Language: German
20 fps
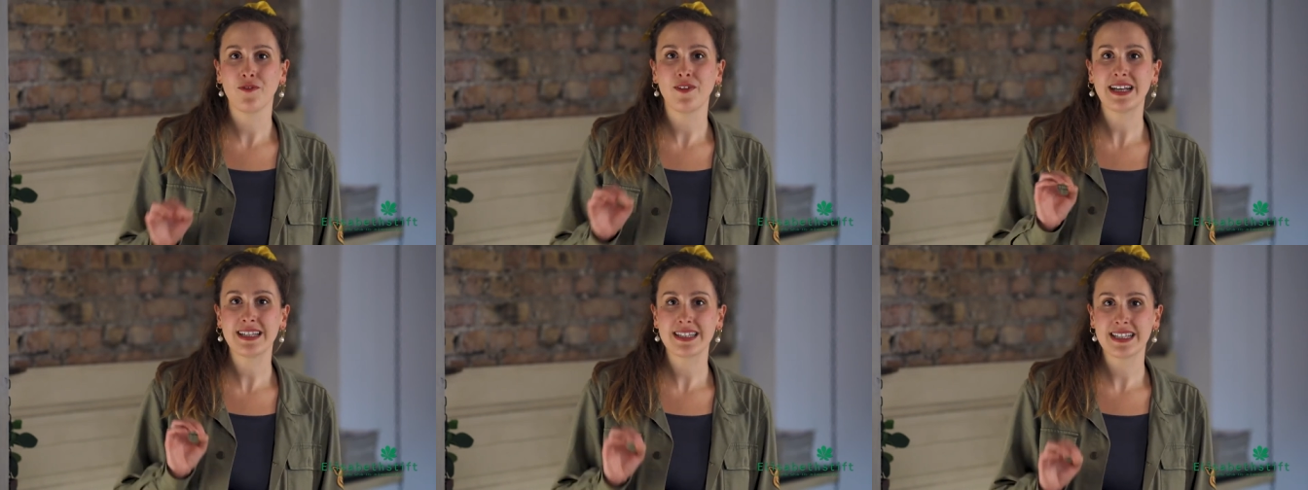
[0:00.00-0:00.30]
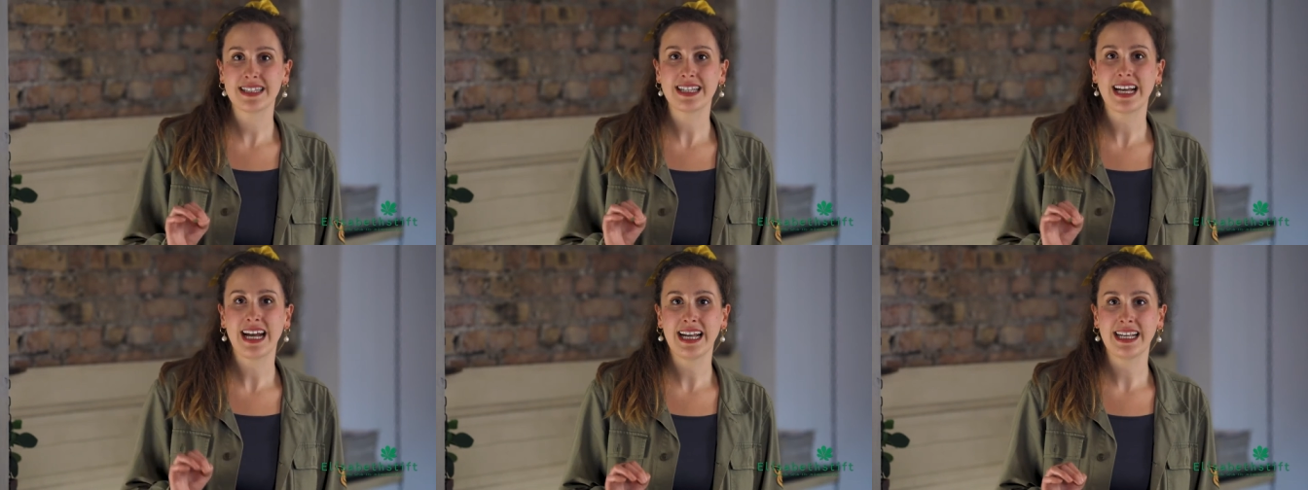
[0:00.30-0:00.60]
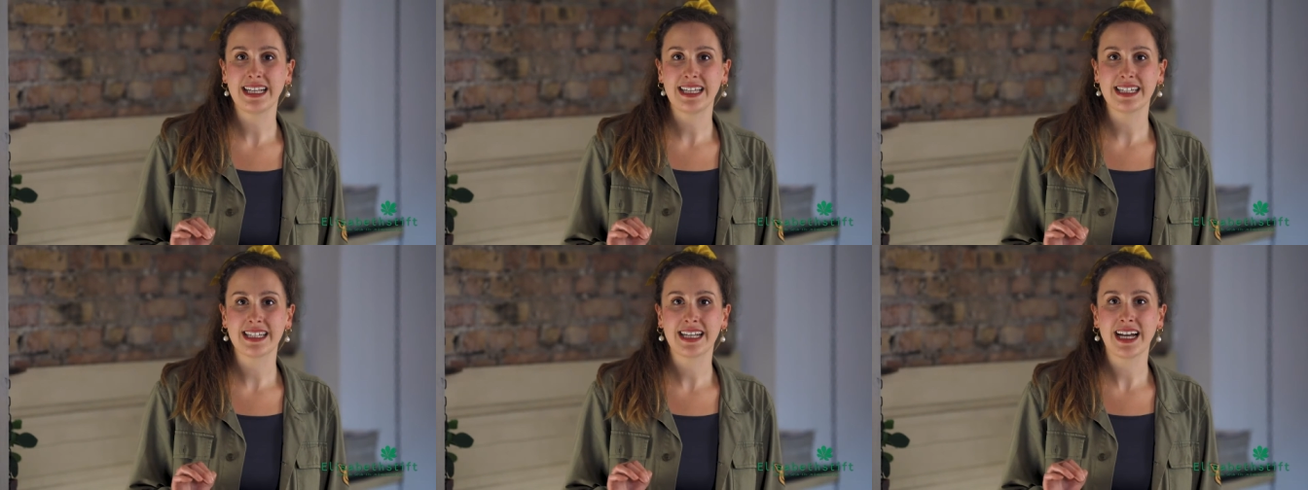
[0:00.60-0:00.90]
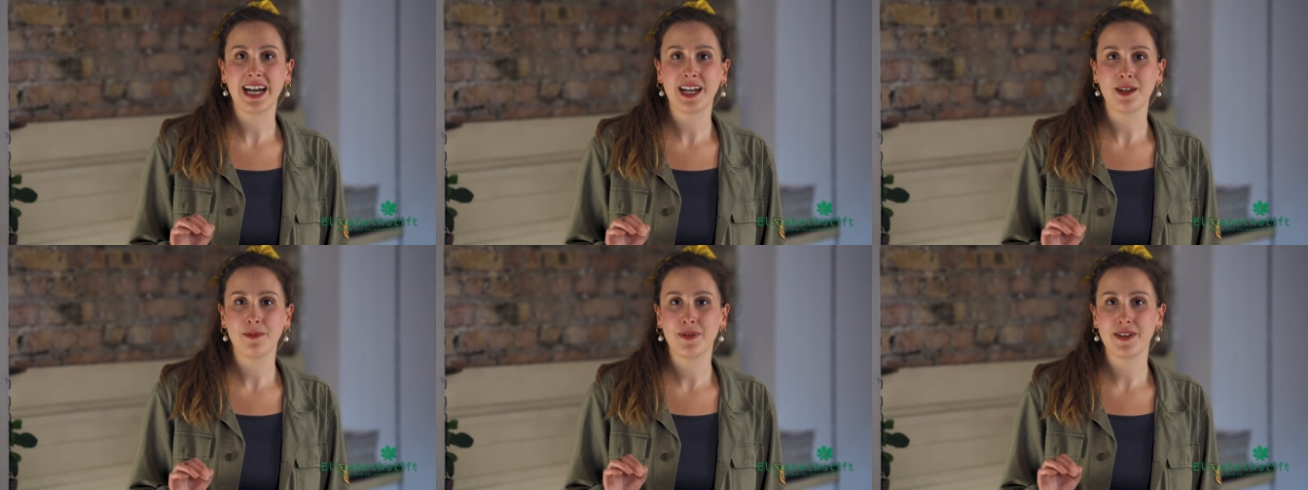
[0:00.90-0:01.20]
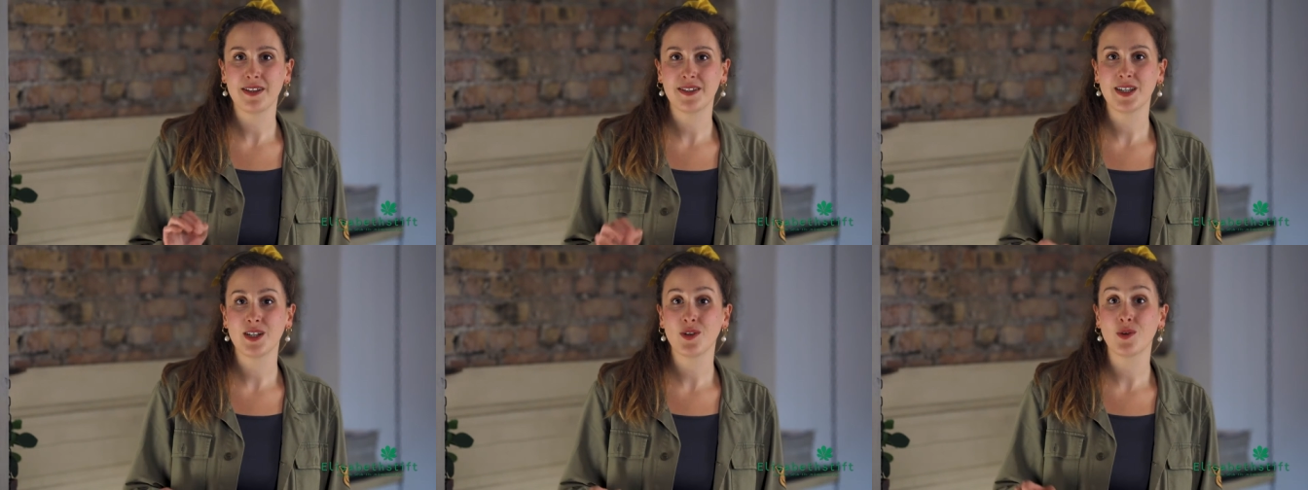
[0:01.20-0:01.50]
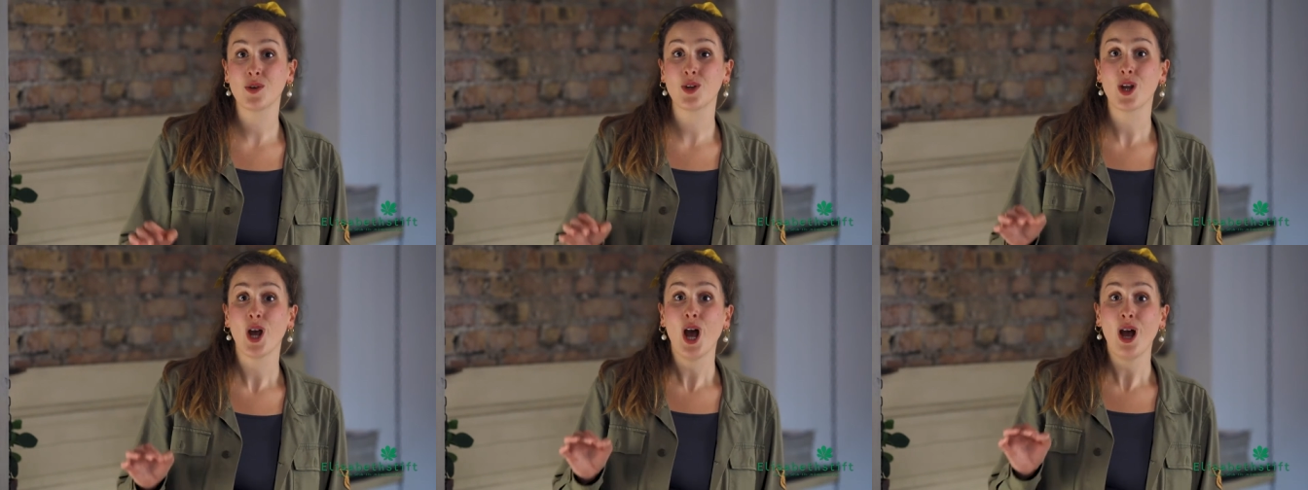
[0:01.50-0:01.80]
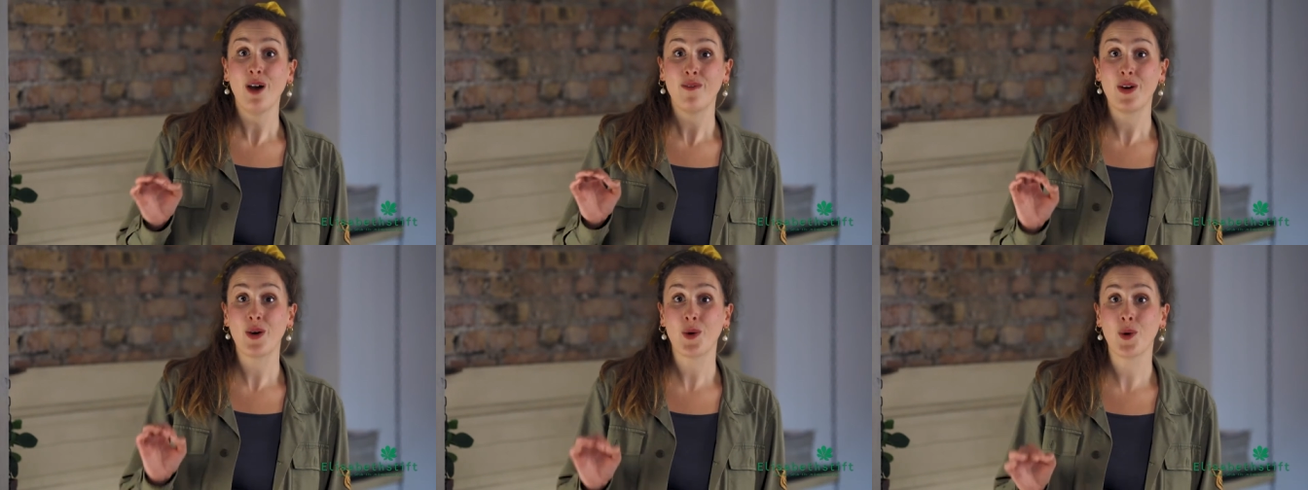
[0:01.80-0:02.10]
was ist eigentlich gerade passiert und
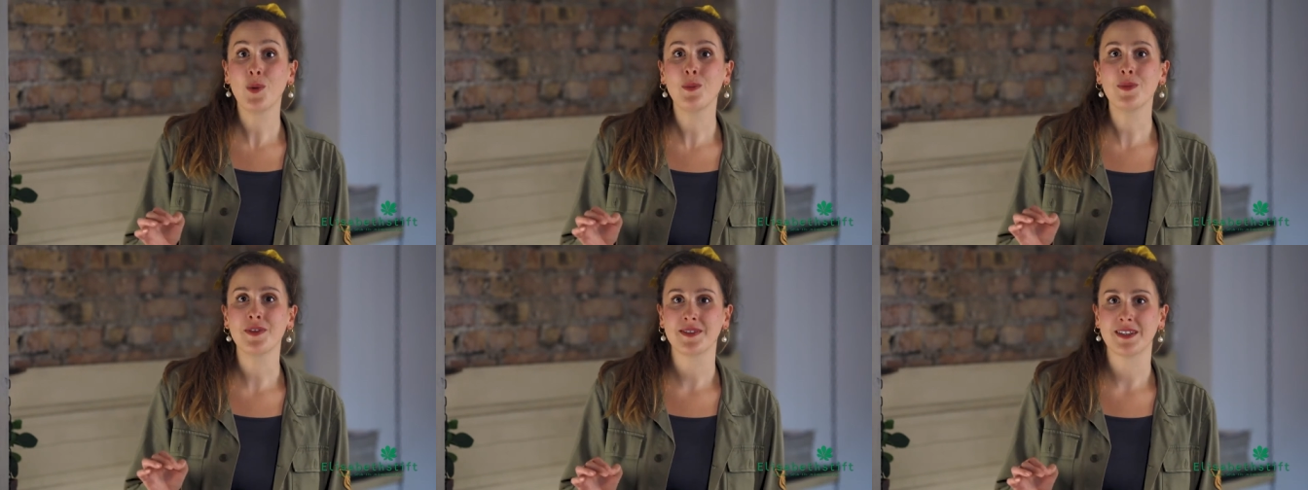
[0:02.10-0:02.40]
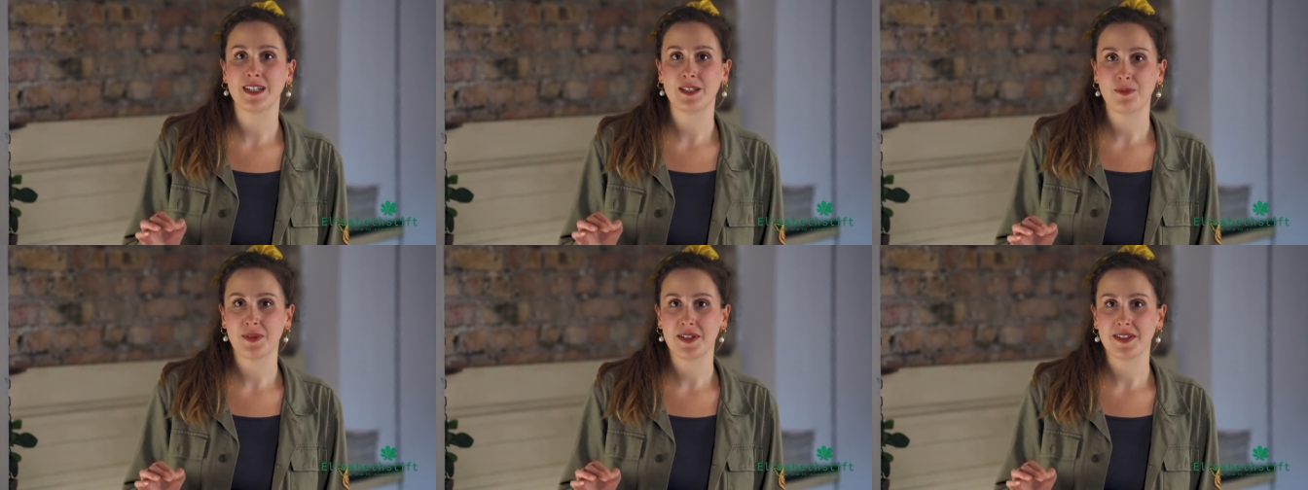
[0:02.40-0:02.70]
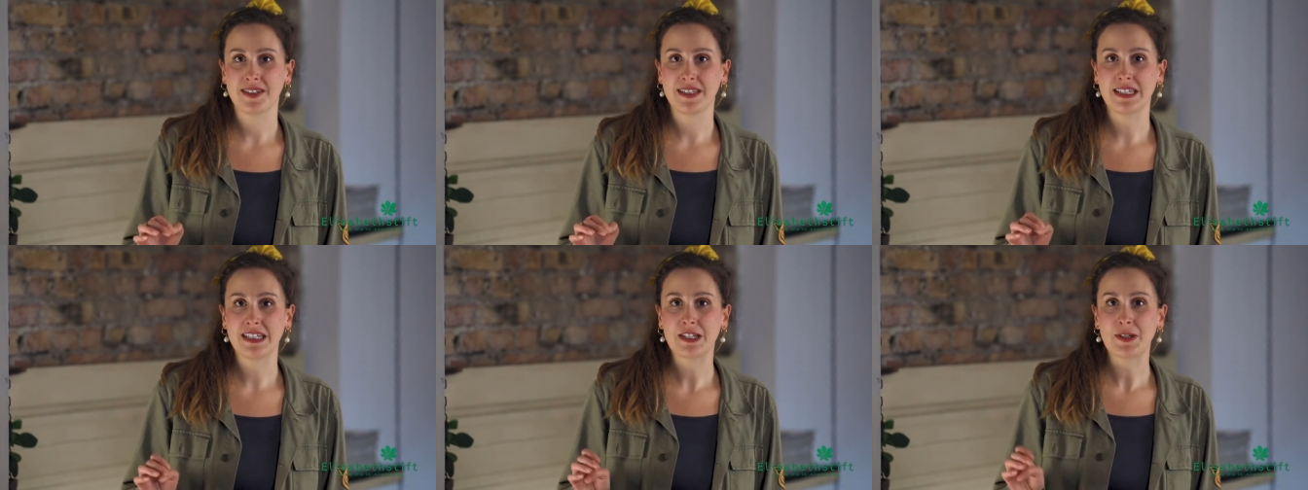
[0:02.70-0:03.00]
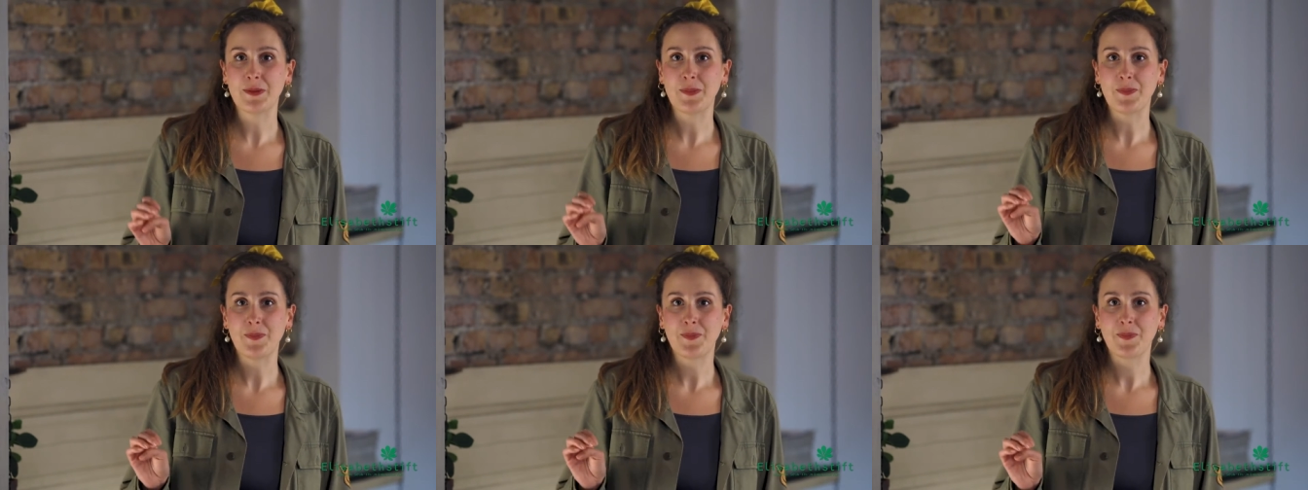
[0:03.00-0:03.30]
warum ist das passiert.